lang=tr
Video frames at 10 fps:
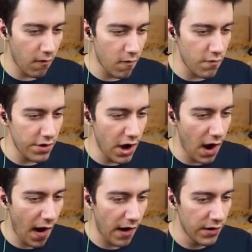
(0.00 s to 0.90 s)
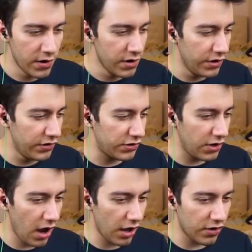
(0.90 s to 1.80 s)
Oh yeah.
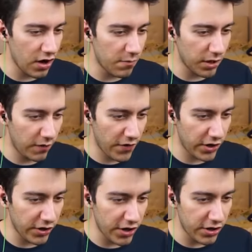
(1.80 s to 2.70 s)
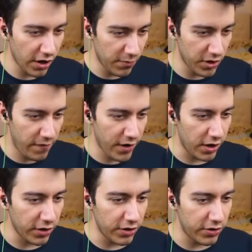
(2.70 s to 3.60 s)
İşte day motherfucker day day
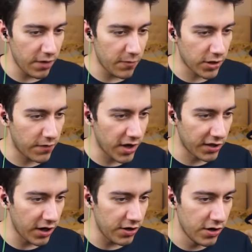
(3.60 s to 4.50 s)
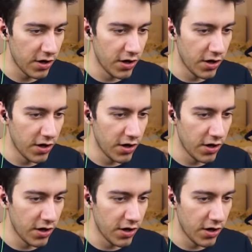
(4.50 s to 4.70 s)
motherfucker day day motherfucker day.